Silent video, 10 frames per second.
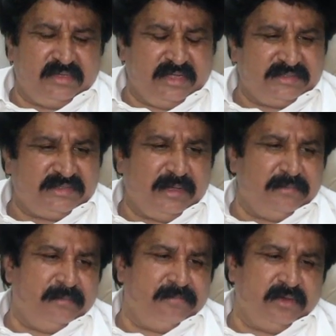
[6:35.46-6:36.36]
जज
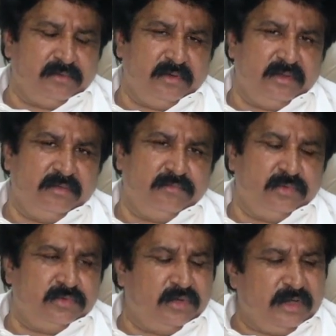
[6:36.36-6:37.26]
साहब ने बिल्कुल
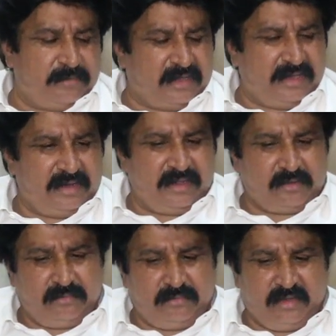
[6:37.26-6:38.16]
वो जो आप कह रहे हैं
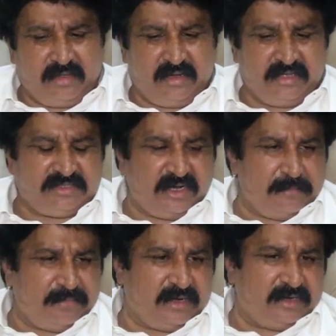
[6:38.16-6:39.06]
कि उन्होंने अगर एक
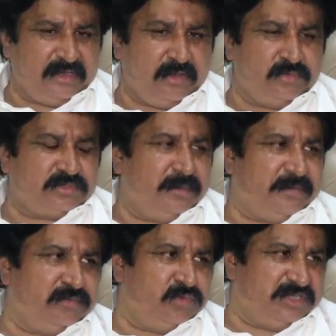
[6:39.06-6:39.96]
शराब पकड़ता है और उसके
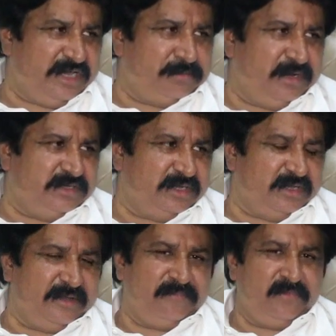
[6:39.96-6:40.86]
बाद वो शहद बन
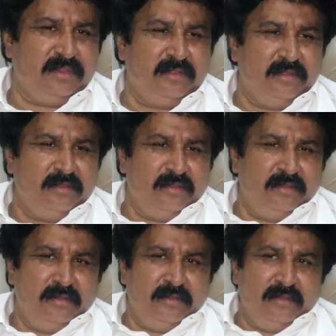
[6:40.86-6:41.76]
जाता
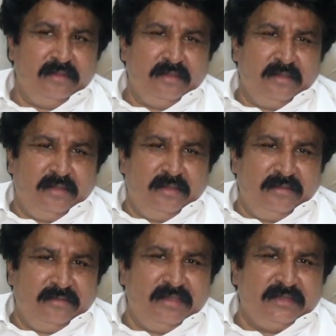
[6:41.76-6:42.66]

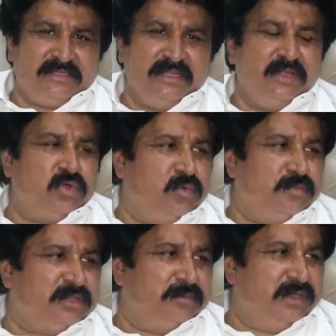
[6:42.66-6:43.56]
है ये सिंध
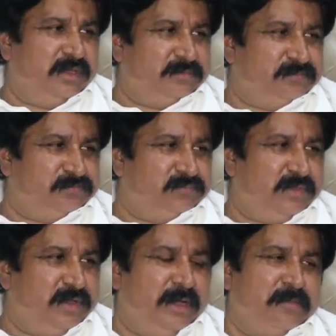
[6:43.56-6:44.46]
हुकूमत
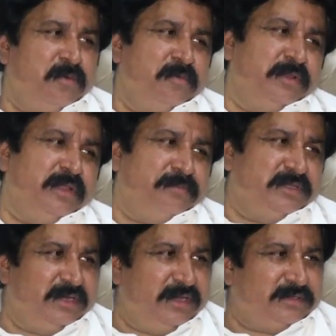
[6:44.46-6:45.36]
में आपको भी पता है
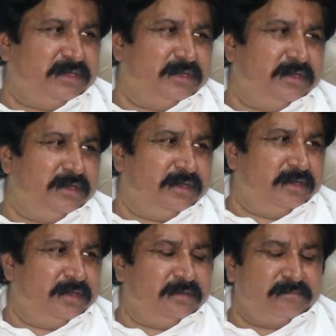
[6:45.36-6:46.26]
पिछले
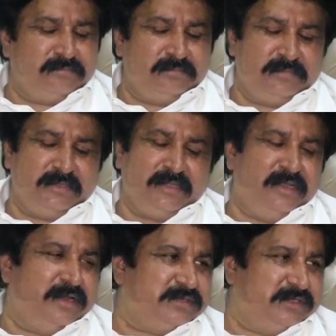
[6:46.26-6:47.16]

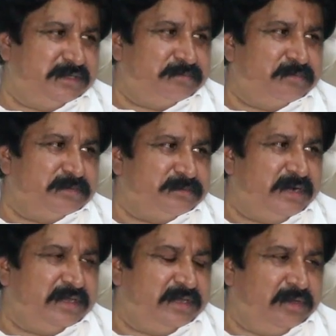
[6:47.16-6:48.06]
इतने अरसे से पीपल्स
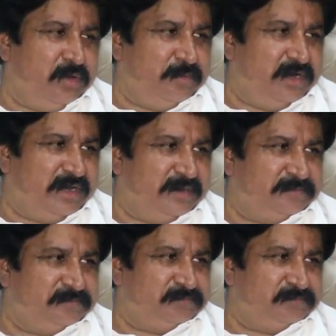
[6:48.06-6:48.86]
पार्टी की गवर्नमेंट है